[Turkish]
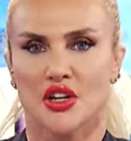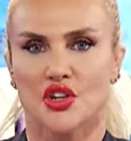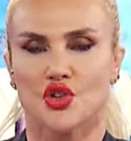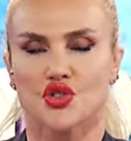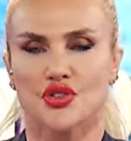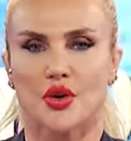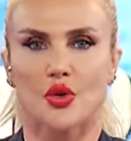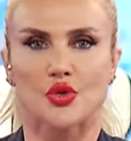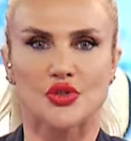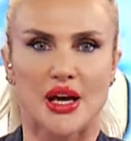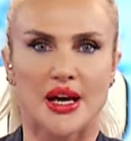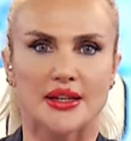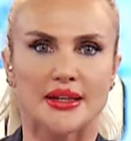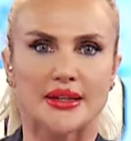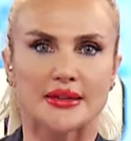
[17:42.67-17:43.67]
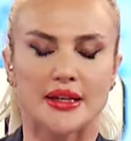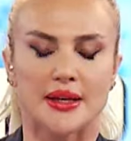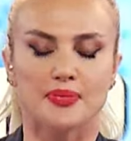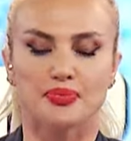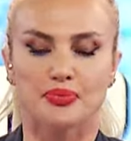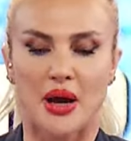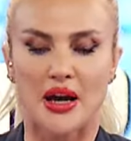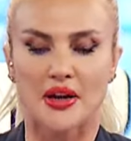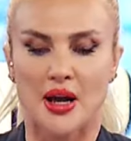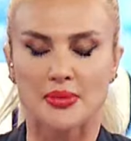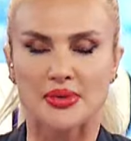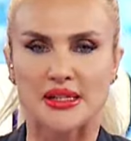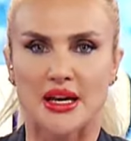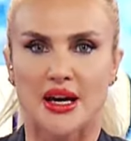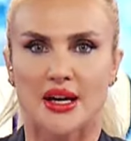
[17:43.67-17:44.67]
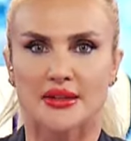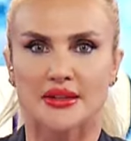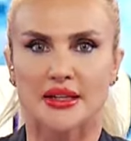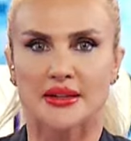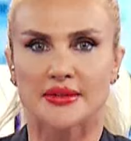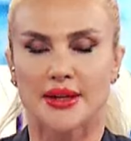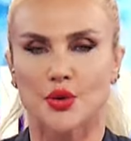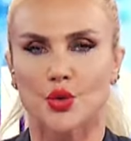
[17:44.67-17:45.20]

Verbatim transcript: İşte özellikle bayram seyahatlerinde,